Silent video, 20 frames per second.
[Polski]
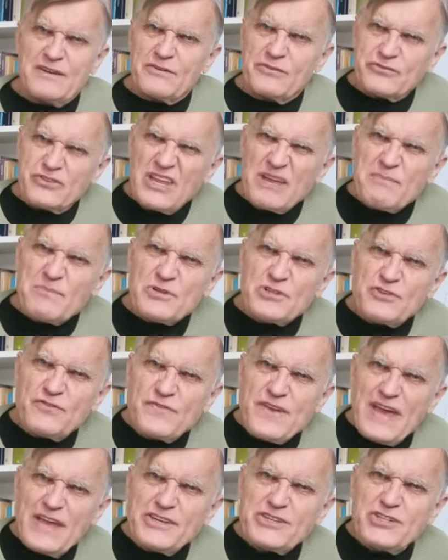W tym
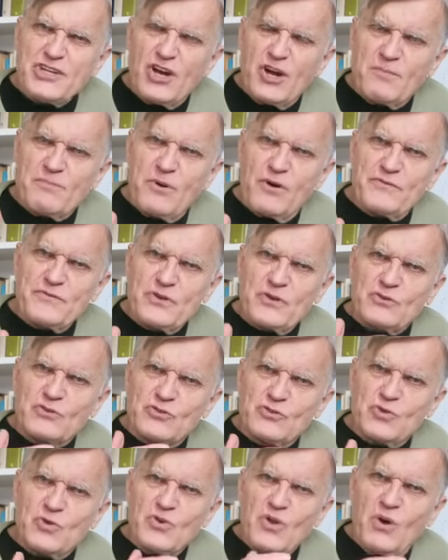świecie
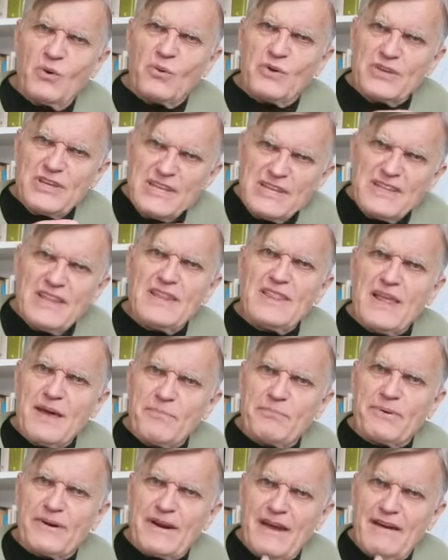obowiązują inne
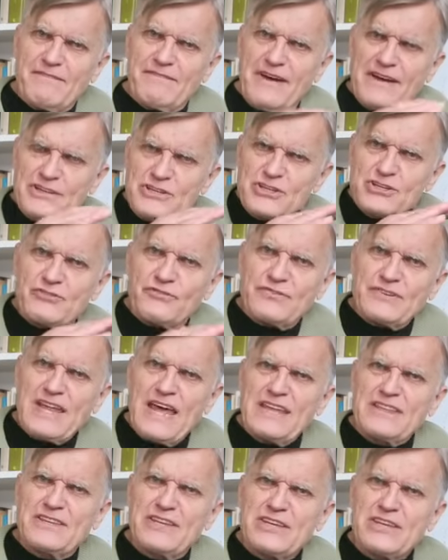prawa niż
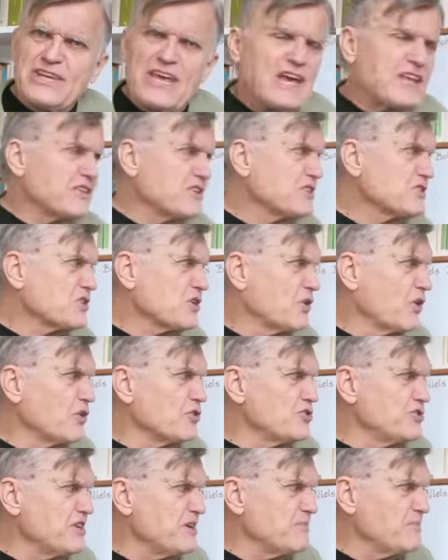wtedy, kiedy
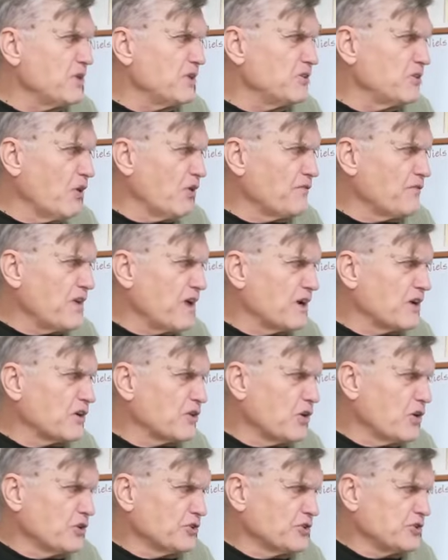schodzimy do
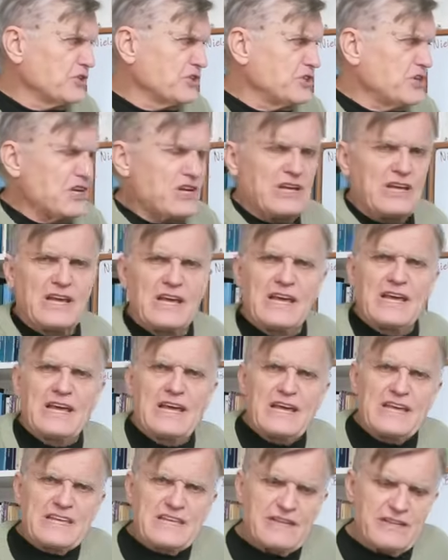wielkości
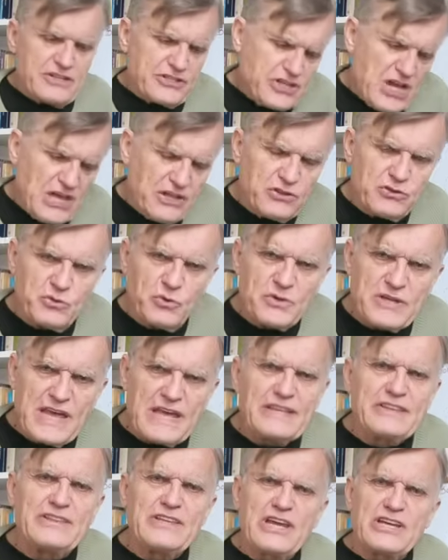rzędu
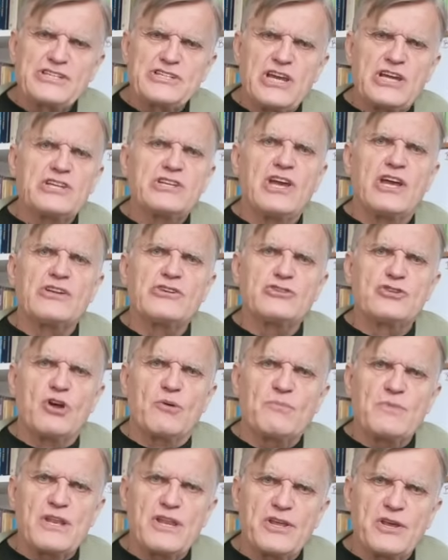jednej
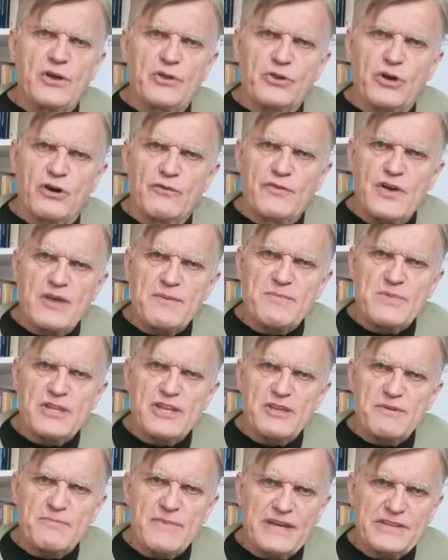dziesięciomilionowej
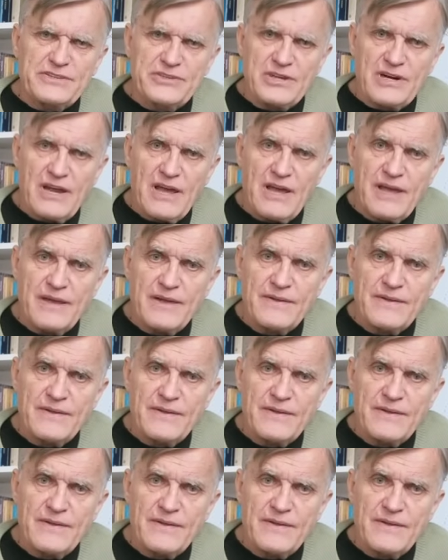milimetra.